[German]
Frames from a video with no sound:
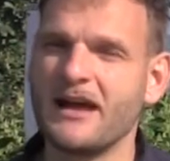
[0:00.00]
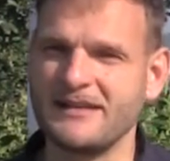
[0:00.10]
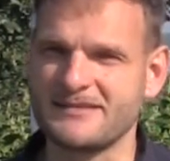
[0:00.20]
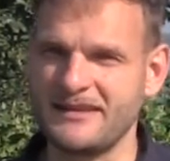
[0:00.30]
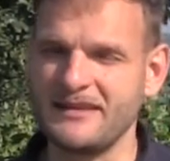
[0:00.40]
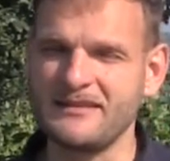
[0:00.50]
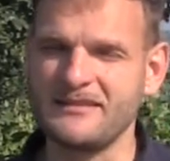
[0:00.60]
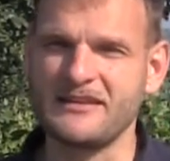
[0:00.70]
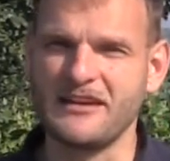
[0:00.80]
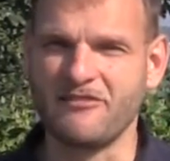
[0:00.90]
Als
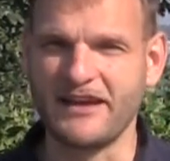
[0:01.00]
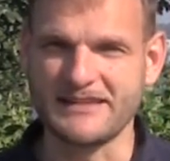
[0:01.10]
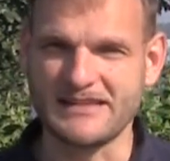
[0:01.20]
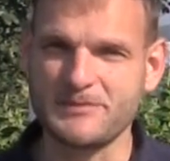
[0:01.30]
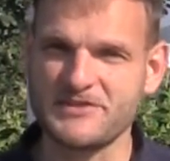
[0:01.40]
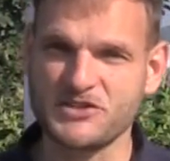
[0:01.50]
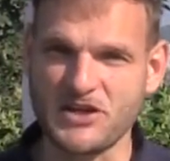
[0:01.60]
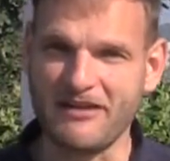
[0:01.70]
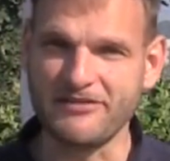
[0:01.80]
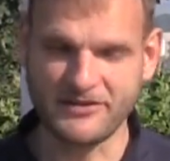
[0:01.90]
Kind war er selbst
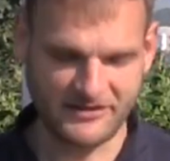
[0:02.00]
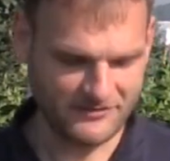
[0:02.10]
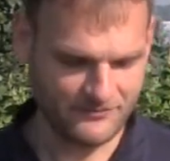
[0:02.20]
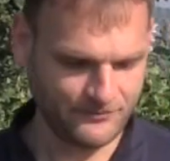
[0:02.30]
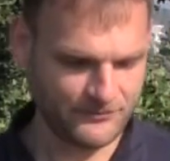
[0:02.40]
Schafhirte